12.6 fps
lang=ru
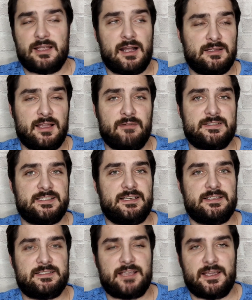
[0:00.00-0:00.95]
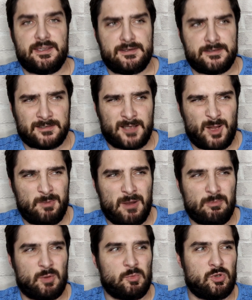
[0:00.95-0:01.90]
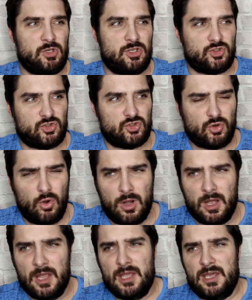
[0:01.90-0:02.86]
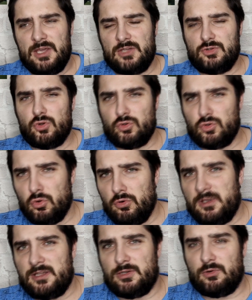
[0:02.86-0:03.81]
Тогда в ЦСКА играл, по-моему, и Жо, и Дуду, и